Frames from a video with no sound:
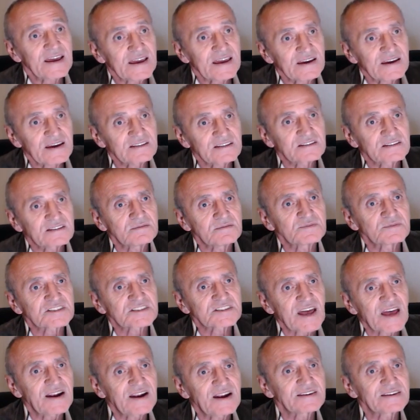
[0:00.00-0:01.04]

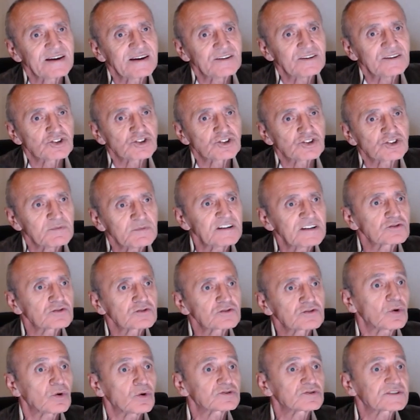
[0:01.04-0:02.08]
eğitimsel gelişimin
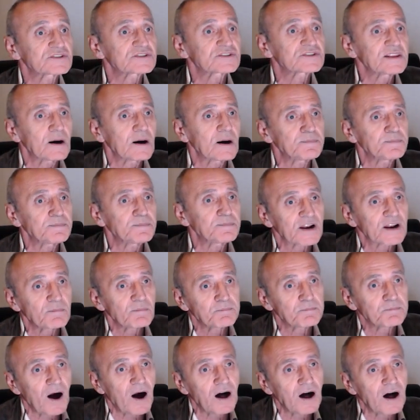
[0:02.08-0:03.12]
sosyal
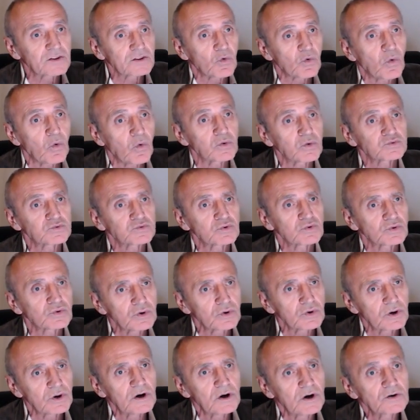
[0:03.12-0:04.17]
yapılara bağlı
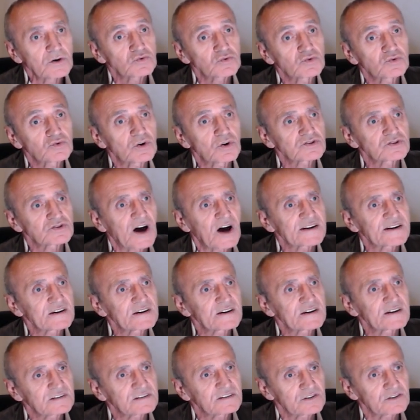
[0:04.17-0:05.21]
olduğunu göz
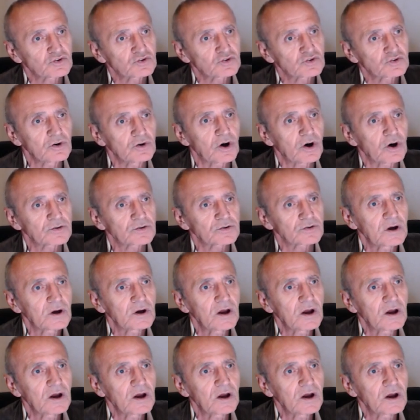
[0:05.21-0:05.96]
ardı ettiğini söylüyor.